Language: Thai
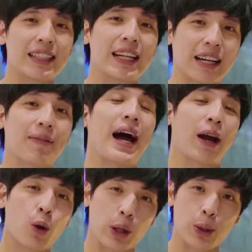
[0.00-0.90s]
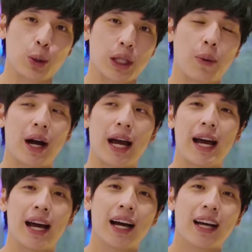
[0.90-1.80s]
สนิทกับหลายคนอยู่แต่ว่า
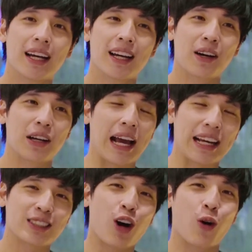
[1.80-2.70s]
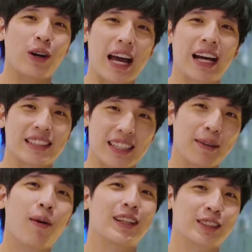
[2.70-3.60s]
แค่ไอ้2คนนี้เจอ
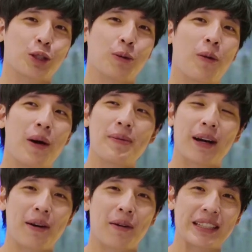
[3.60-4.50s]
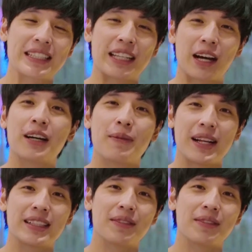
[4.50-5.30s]
บ่อยสุดเพราะว่าเหมือนแบบว่าจริงๆแล้วคือไม่